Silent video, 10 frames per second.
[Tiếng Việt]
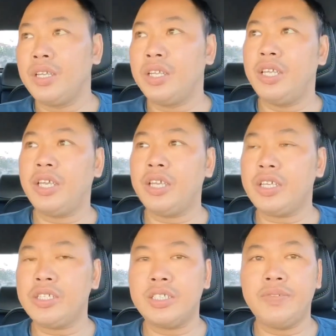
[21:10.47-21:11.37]
thì cái
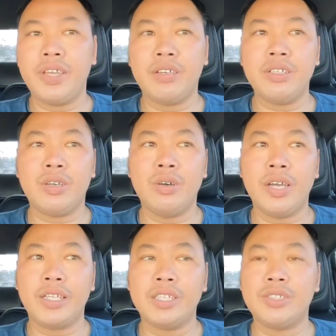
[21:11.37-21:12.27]
cái sự việc của cô
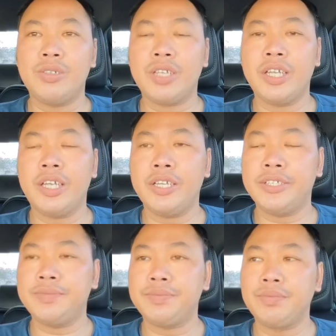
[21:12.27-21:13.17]
Hà Thanh Xuân này
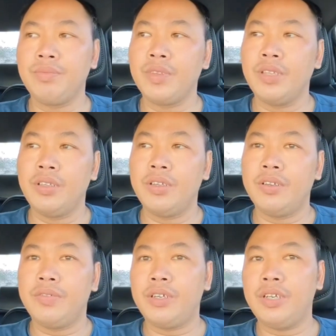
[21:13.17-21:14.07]
uh,
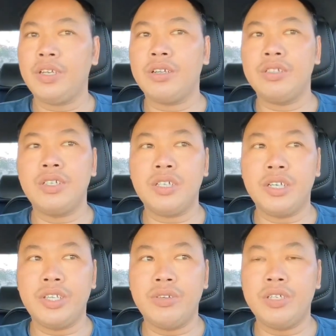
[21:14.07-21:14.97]
phải nói là có rất
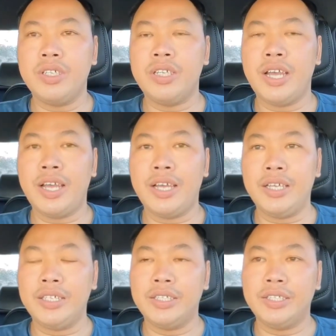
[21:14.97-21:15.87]
là nhiều người
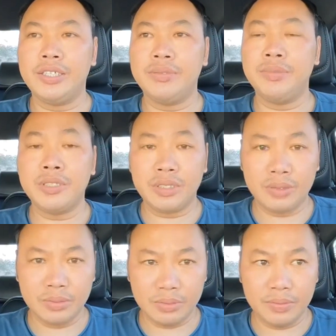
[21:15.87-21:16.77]
đã à, bức
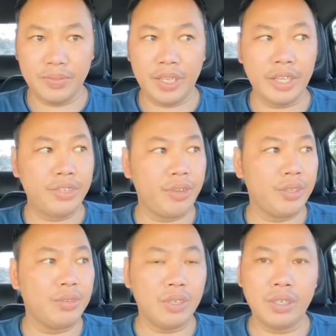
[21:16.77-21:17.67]
xúc về cái
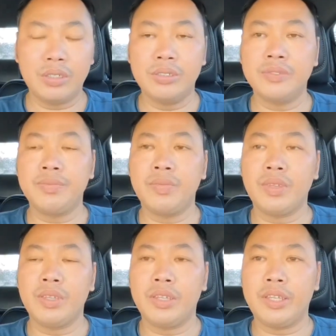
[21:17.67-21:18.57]
chuyện của cô
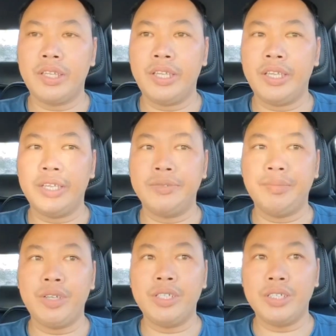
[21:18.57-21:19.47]
thì ờ,
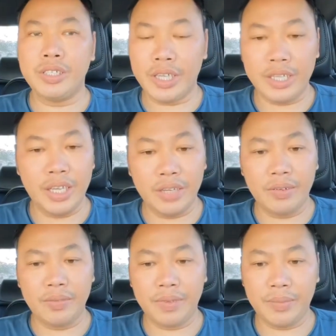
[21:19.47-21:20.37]
mỗi người cá nhân
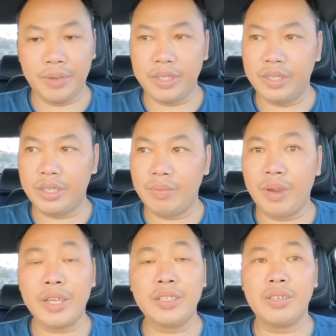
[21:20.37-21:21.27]
và mỗi người có
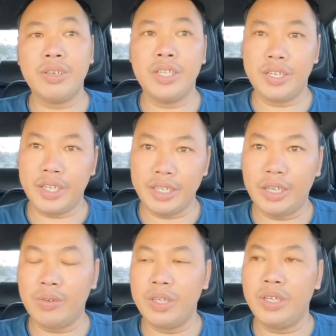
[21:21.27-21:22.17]
một cách lối nhìn khác nhau